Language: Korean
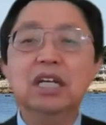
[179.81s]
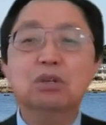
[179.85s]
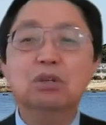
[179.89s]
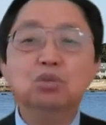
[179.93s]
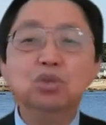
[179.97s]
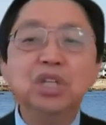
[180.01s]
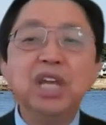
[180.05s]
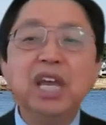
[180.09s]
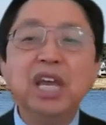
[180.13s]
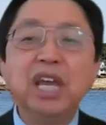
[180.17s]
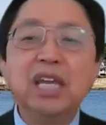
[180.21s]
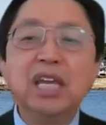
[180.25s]

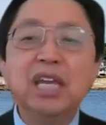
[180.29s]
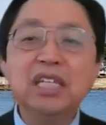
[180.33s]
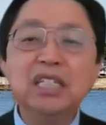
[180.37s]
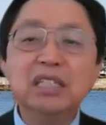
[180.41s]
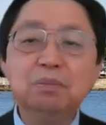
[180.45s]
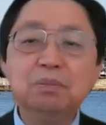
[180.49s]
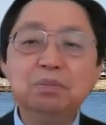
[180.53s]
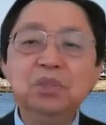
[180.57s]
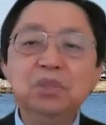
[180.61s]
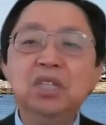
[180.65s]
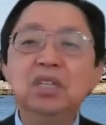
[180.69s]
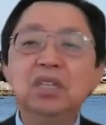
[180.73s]
우리에게는
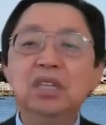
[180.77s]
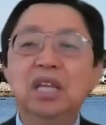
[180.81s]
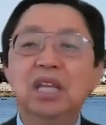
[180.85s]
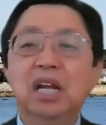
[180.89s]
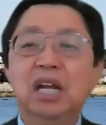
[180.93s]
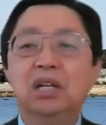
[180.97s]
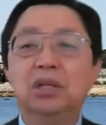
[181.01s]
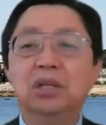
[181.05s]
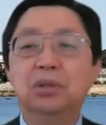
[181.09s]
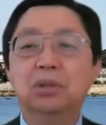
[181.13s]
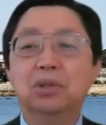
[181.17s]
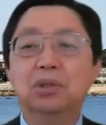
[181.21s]
힘든
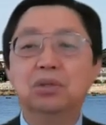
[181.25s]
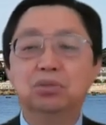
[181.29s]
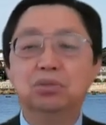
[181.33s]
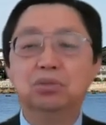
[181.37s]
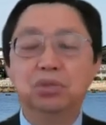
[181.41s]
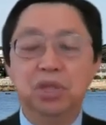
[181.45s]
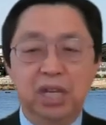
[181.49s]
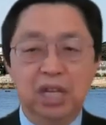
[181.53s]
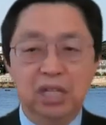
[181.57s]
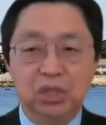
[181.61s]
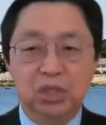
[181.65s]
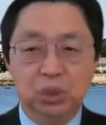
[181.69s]
날도
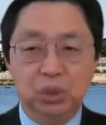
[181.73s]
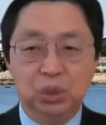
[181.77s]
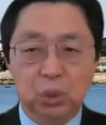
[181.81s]
우리에게는